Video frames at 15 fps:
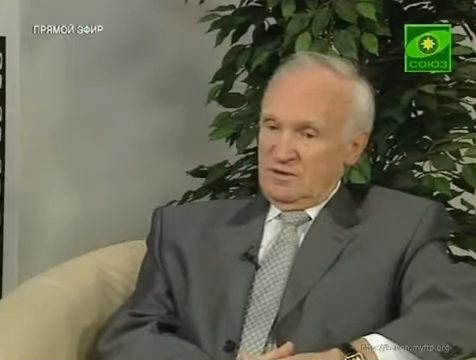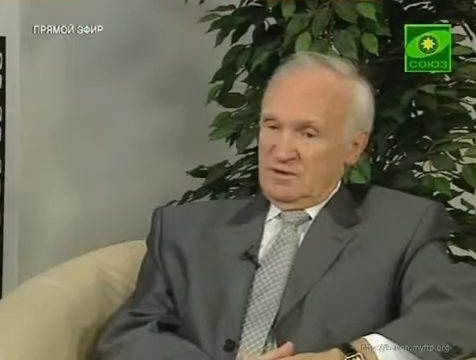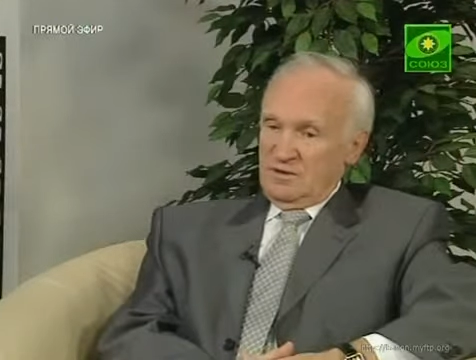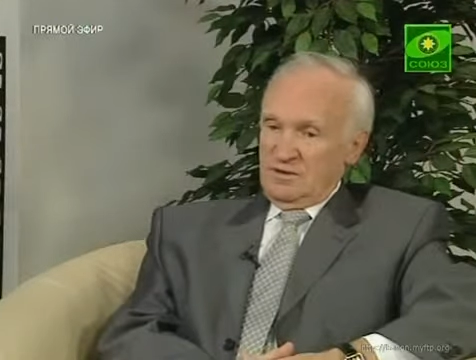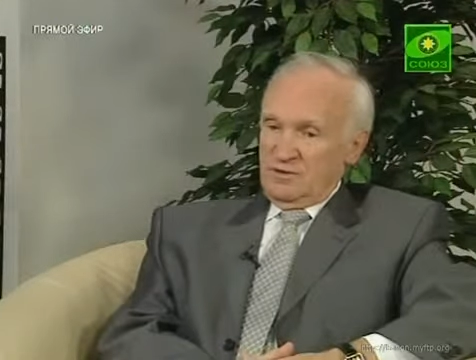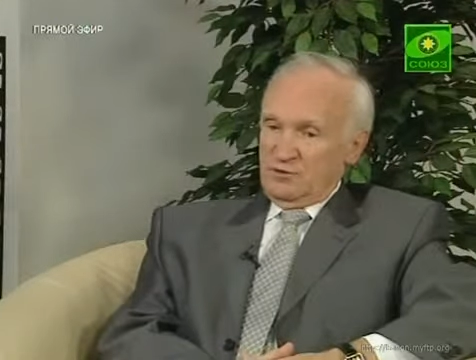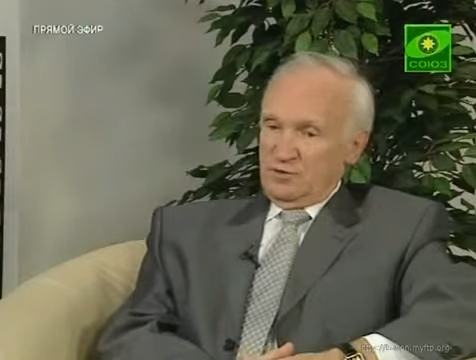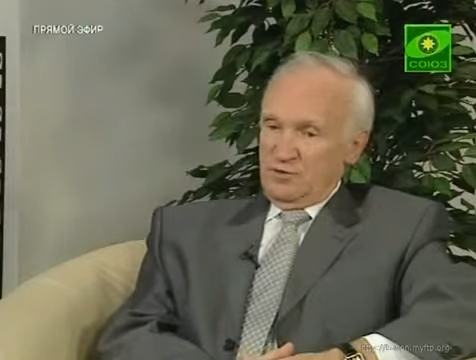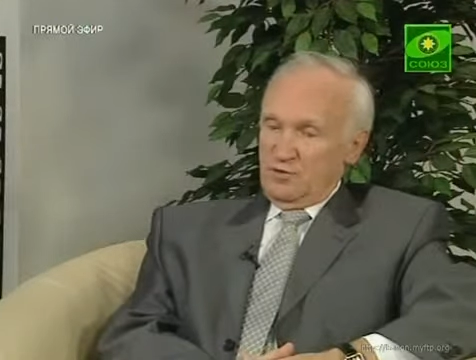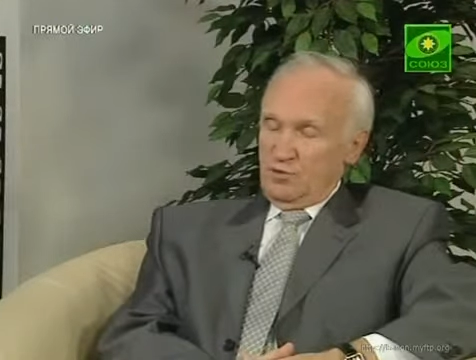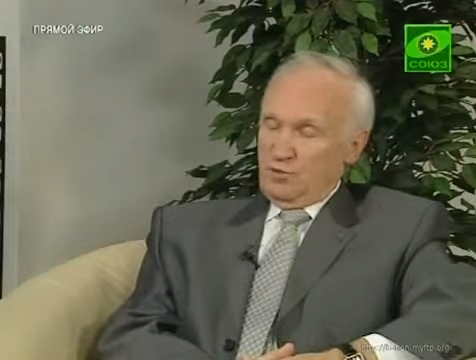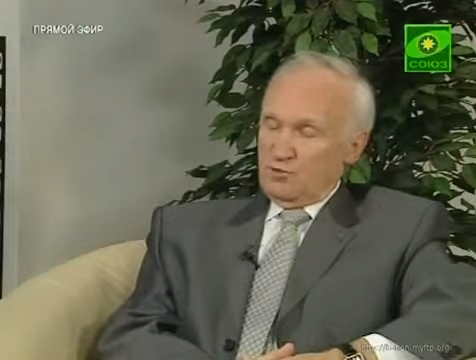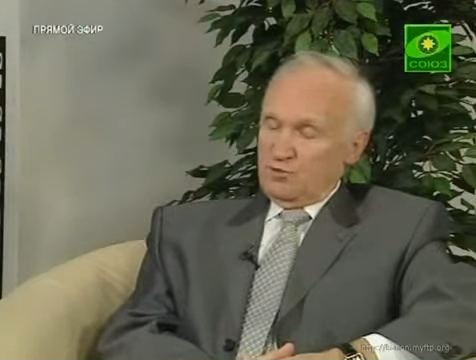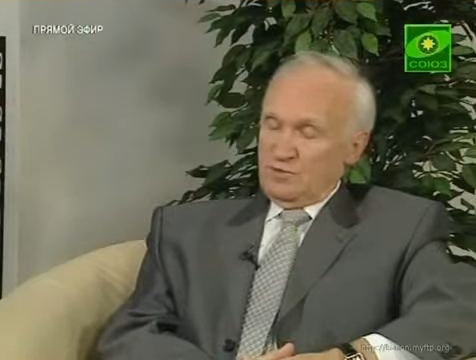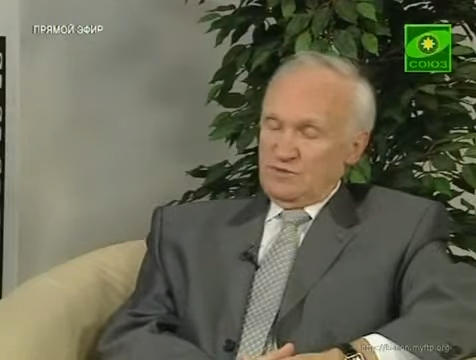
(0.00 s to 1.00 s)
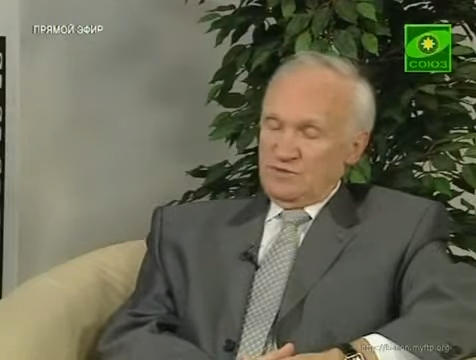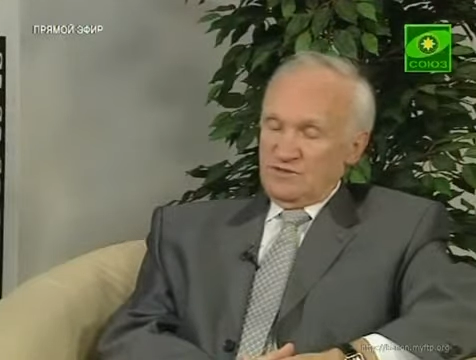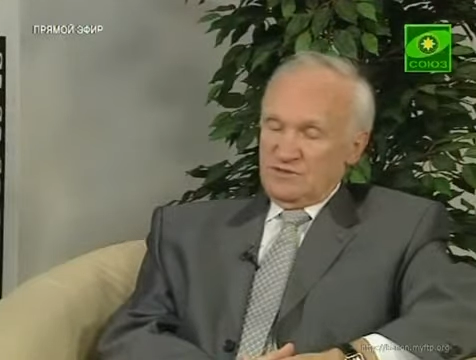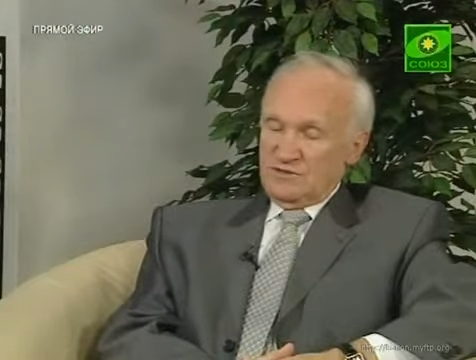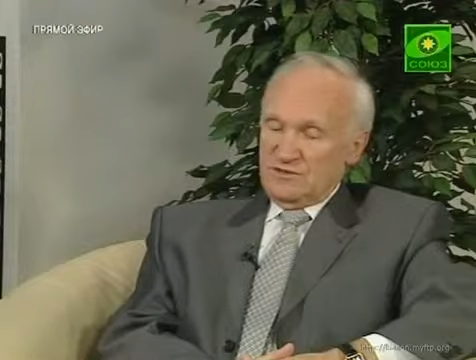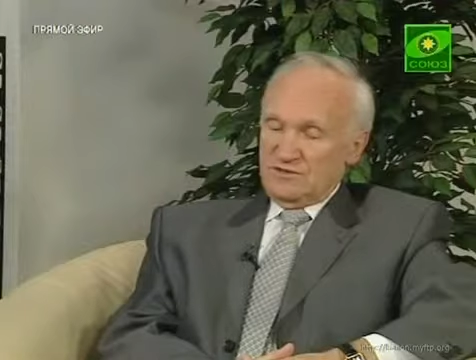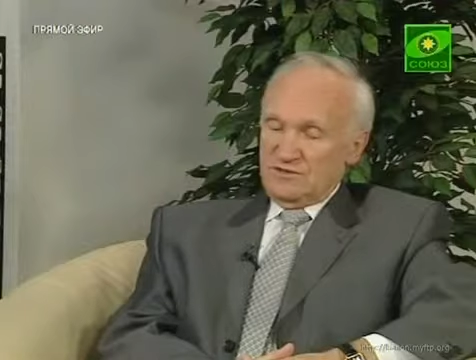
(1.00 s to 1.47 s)
которые могут
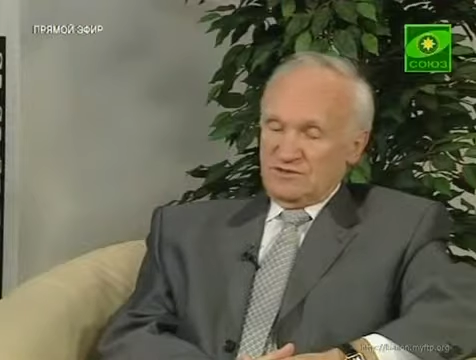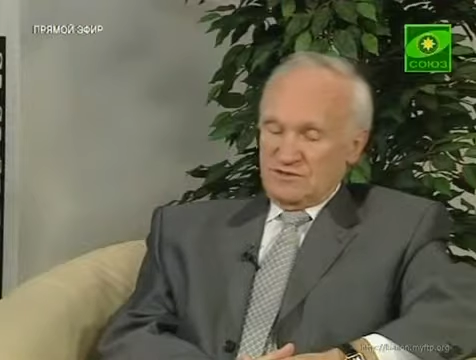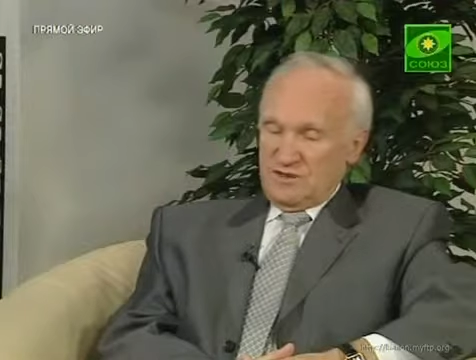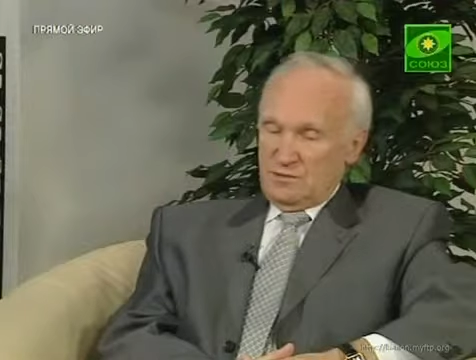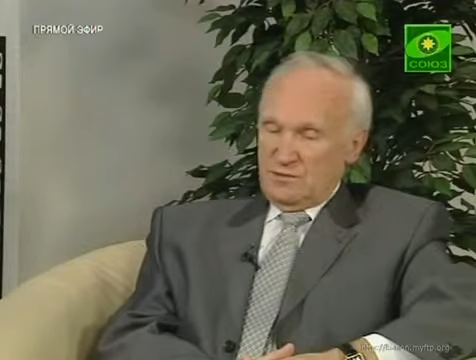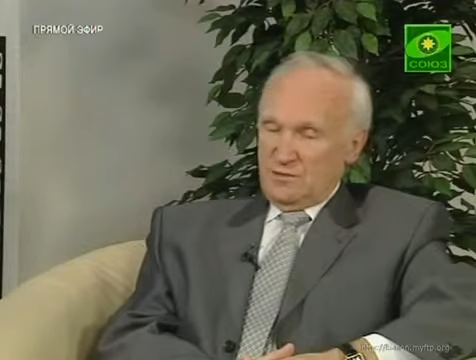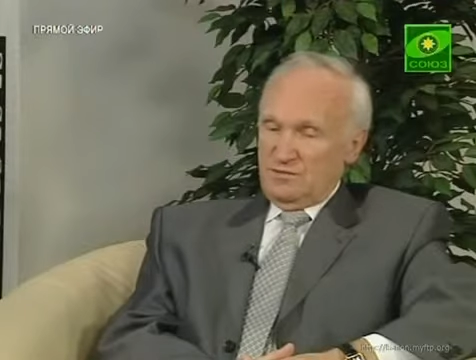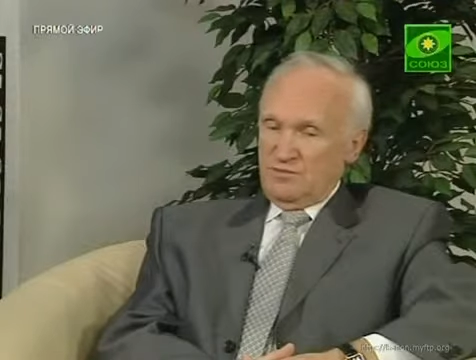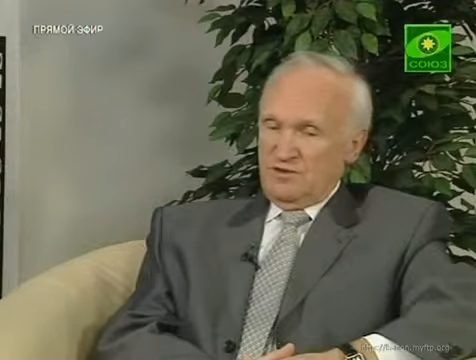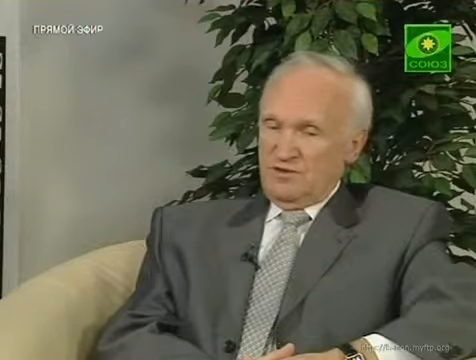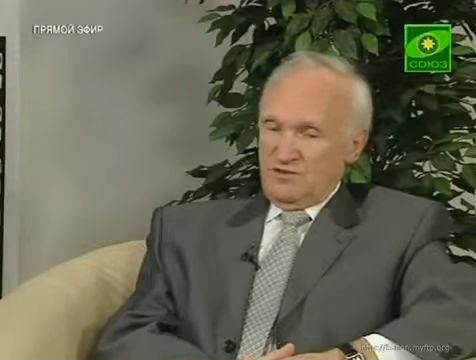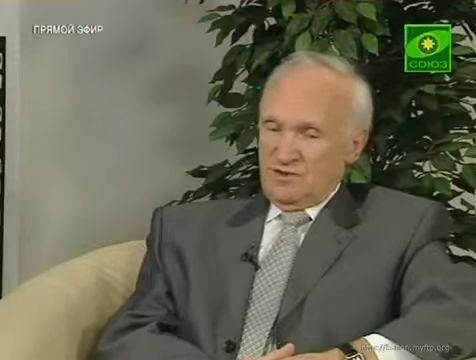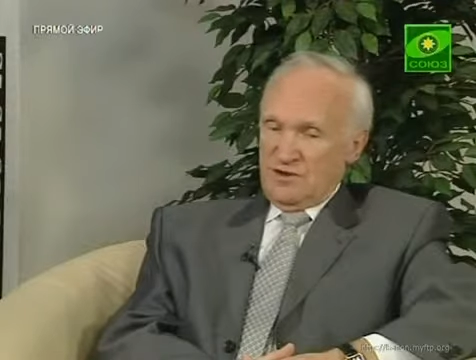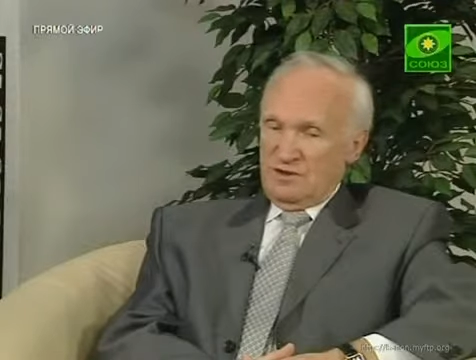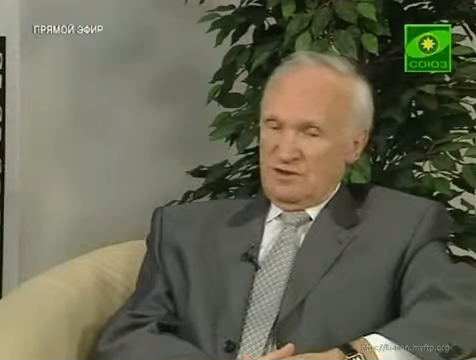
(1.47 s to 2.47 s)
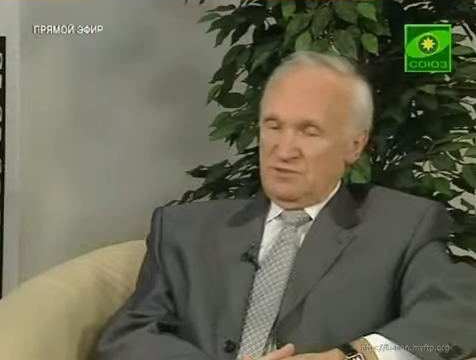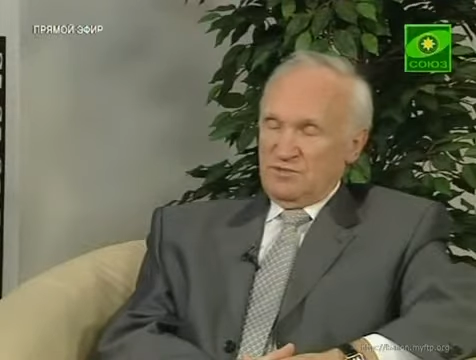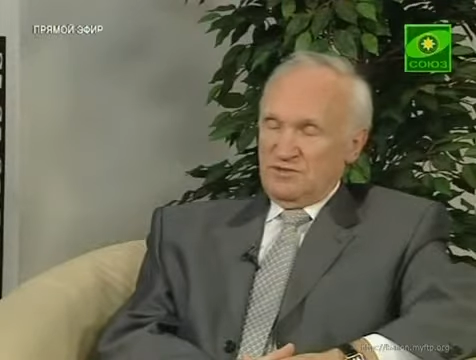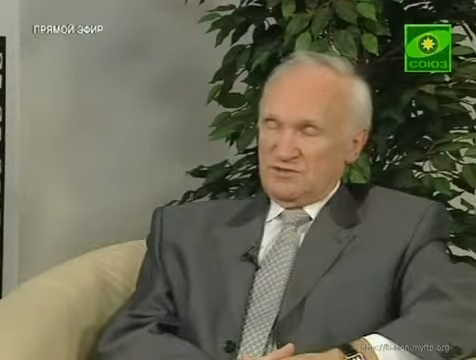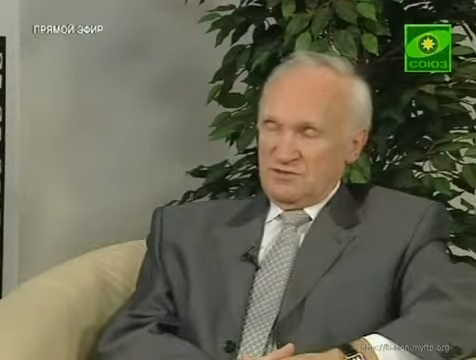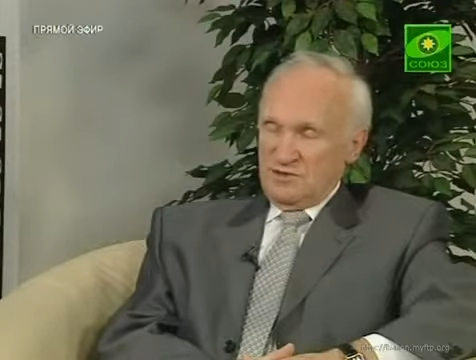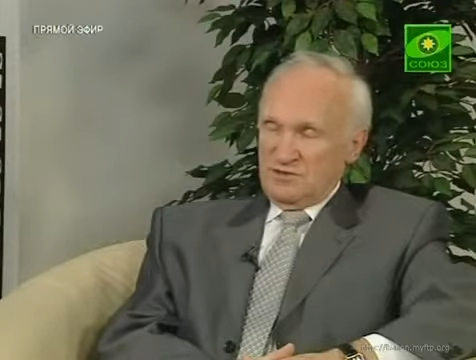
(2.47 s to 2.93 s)
привести к самым печальным
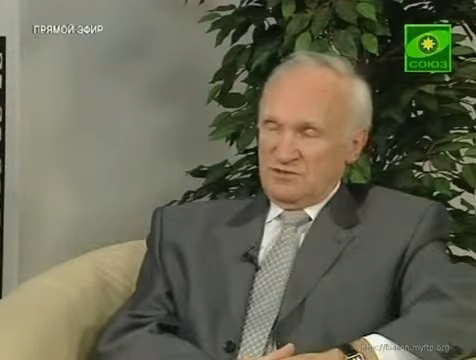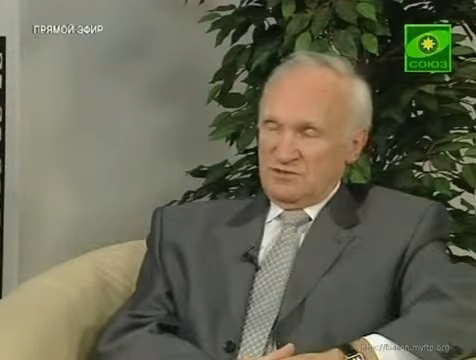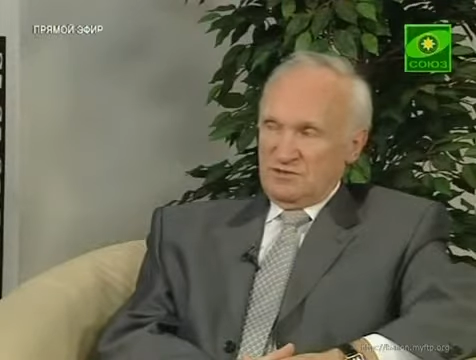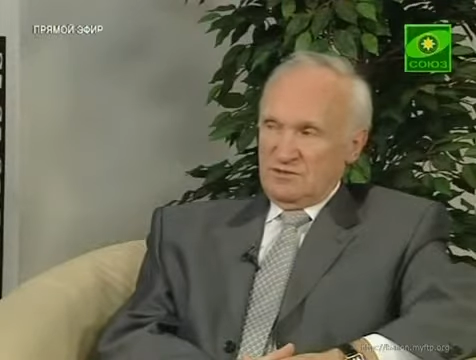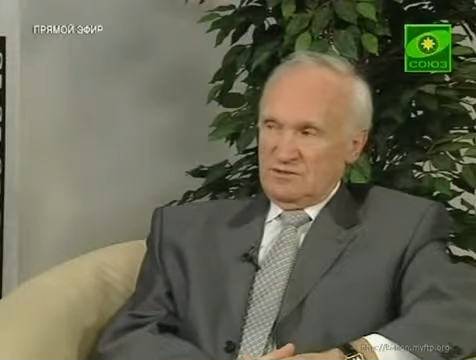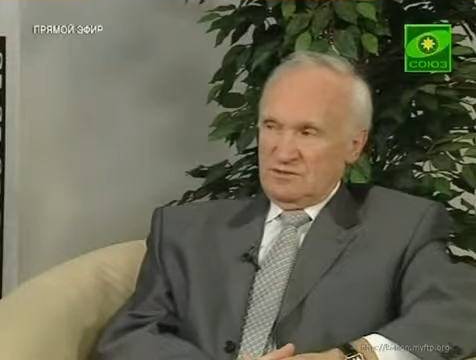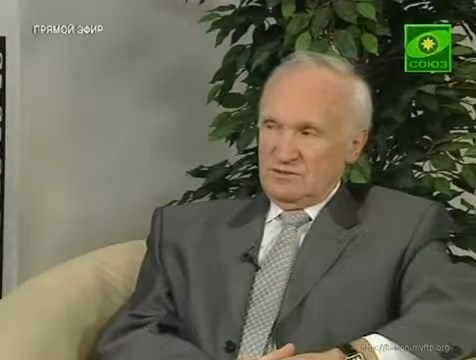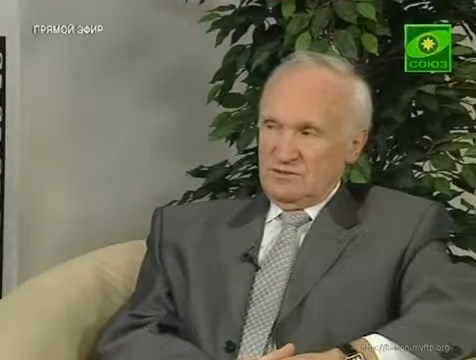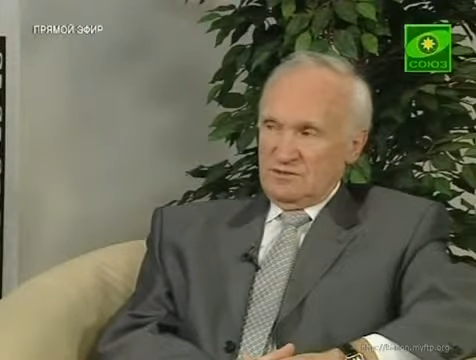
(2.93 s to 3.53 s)
последствиям.